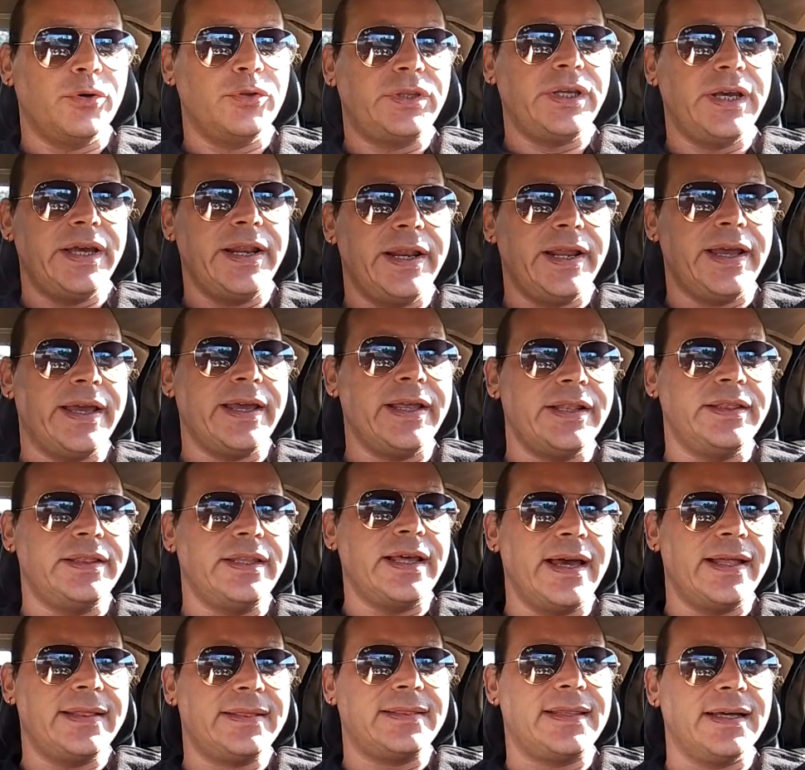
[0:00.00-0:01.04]
potere che
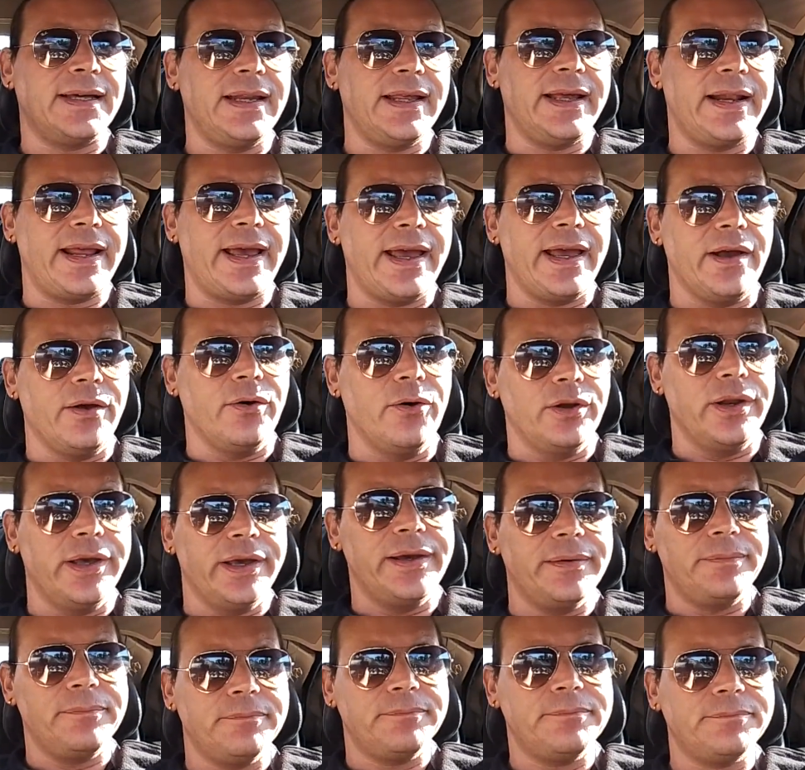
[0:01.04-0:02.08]
detta le
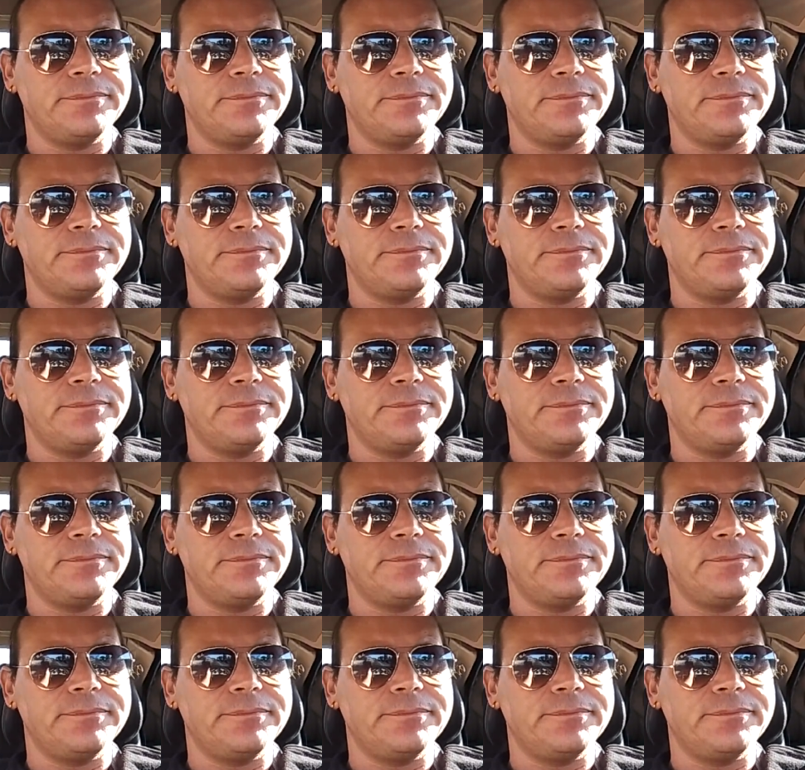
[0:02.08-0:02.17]
regole.